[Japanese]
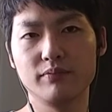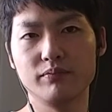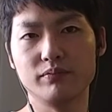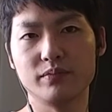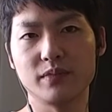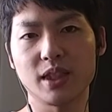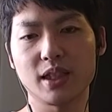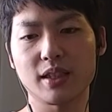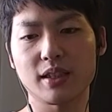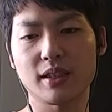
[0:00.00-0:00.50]
う
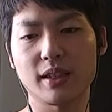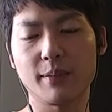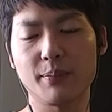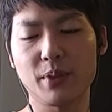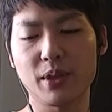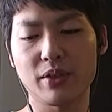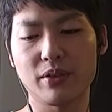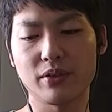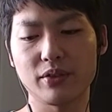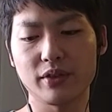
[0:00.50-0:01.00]
ん、なんかやっ
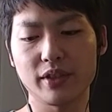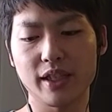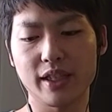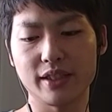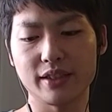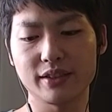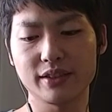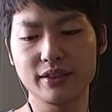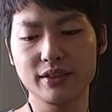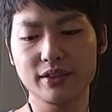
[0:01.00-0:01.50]
ぱりこの
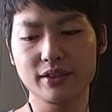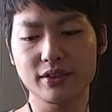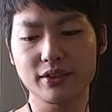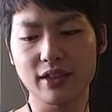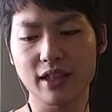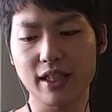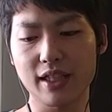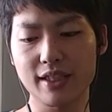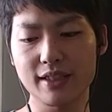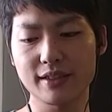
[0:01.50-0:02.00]
ね、ずっ
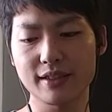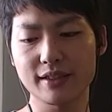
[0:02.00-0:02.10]
と上が